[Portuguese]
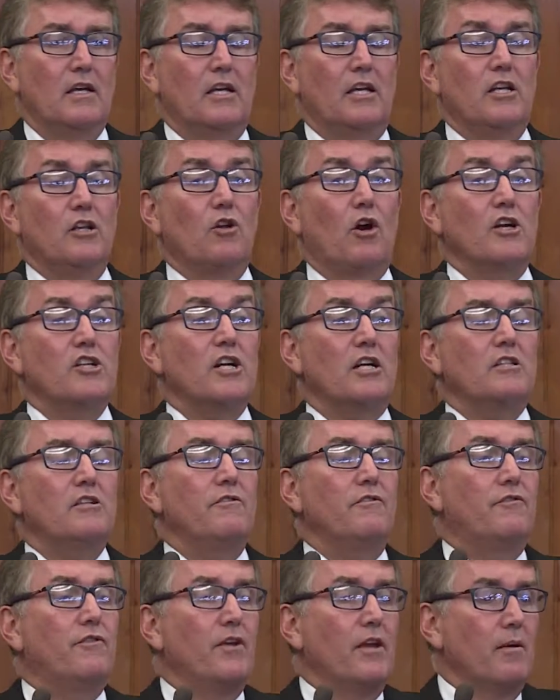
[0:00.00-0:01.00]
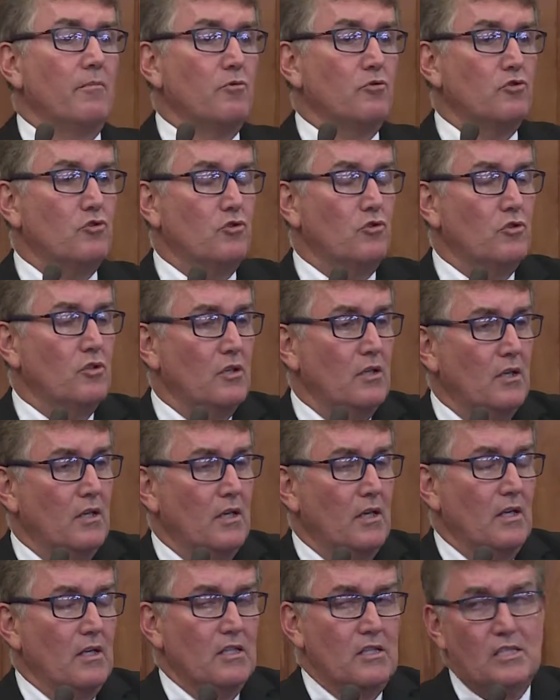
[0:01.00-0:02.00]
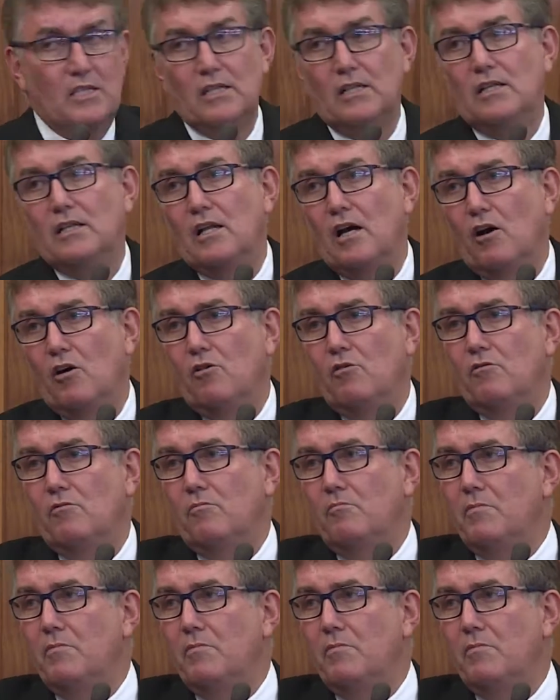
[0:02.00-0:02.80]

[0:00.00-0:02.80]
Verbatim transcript: e nós já tivemos, se não